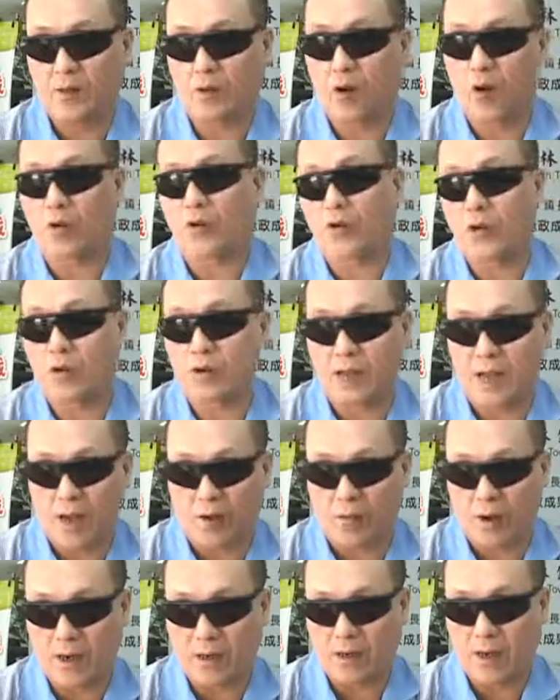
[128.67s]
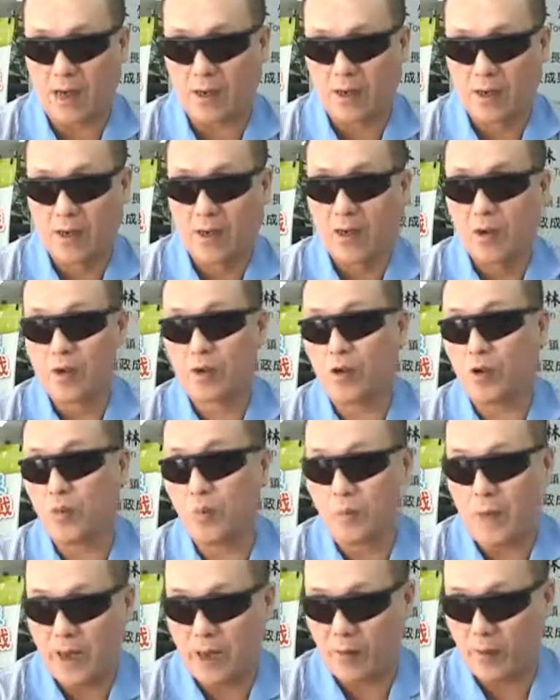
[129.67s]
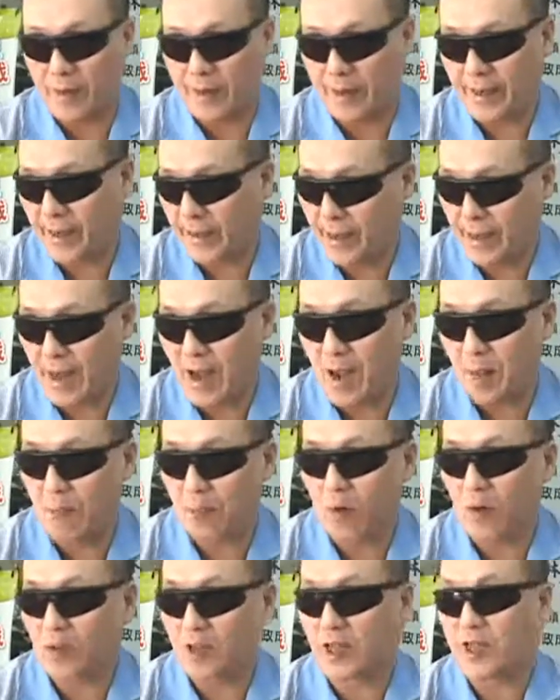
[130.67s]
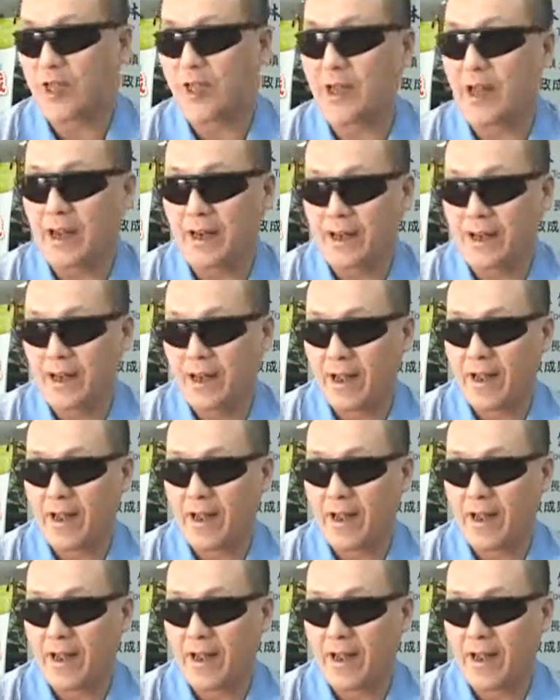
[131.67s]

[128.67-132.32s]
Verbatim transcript: 公所这员工做免费的按摩体验、